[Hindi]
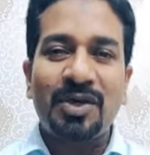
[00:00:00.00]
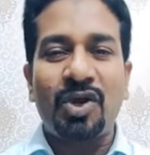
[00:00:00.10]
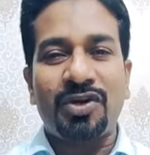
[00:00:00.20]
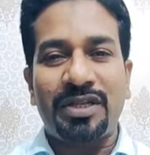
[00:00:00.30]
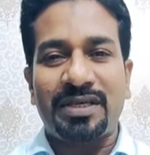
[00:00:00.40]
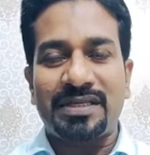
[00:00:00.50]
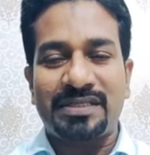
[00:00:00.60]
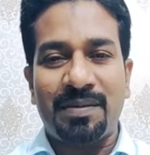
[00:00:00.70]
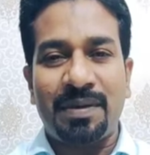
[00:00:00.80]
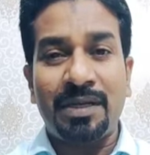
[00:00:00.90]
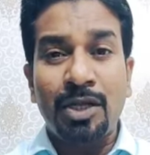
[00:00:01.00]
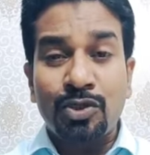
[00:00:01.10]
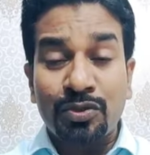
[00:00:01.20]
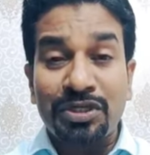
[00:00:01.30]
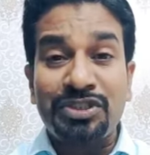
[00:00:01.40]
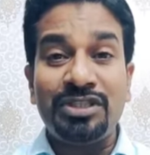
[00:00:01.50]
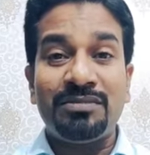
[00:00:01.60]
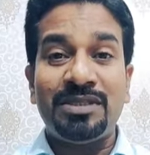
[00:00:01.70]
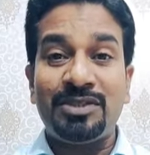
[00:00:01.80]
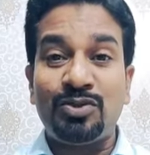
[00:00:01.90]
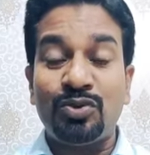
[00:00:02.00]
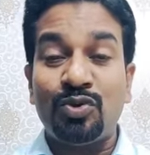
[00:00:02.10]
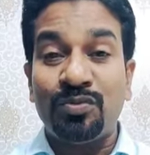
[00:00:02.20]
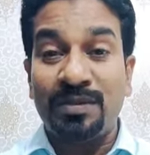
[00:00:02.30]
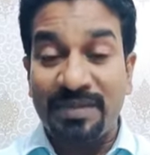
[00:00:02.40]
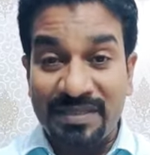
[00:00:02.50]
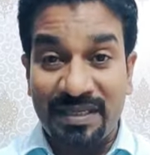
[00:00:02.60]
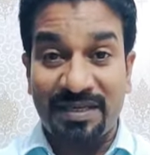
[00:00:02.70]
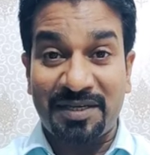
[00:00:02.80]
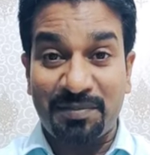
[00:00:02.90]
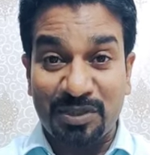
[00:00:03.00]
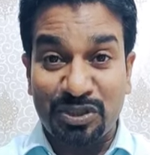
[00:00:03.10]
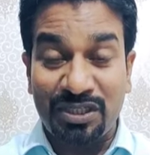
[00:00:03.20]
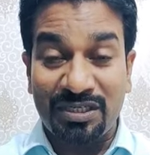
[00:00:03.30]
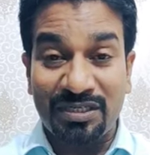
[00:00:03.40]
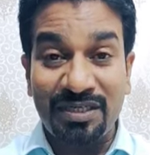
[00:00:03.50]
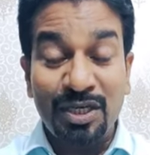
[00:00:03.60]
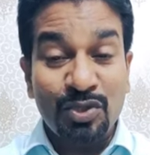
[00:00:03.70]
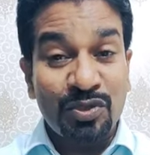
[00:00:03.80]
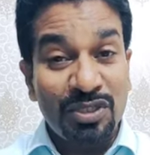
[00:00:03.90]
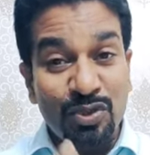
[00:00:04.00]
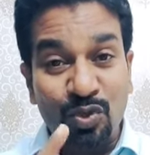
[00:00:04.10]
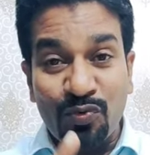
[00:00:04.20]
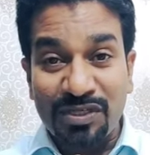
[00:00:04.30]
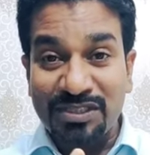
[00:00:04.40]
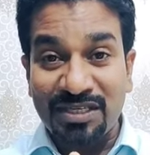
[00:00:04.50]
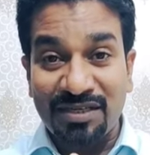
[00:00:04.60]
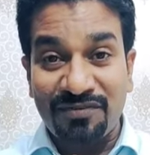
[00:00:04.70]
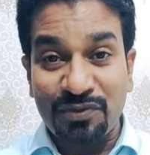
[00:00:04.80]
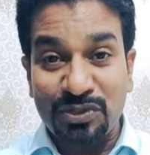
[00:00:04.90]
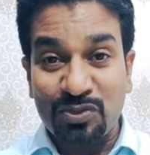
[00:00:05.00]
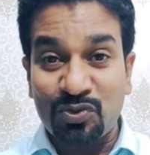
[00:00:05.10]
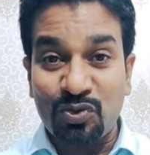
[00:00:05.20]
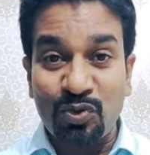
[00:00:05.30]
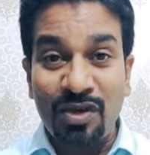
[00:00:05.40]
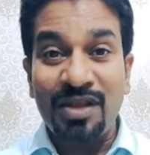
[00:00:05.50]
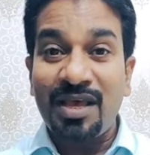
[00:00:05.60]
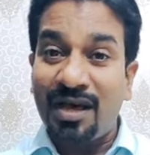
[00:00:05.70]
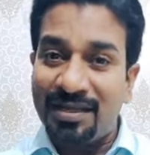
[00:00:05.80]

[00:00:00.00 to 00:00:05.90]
क्रॉकरी का सामान तो किचन में तूतू मैमे से अगर बचना है तो इन दो वर्ड्स के कन्फ्यूज़न को दूर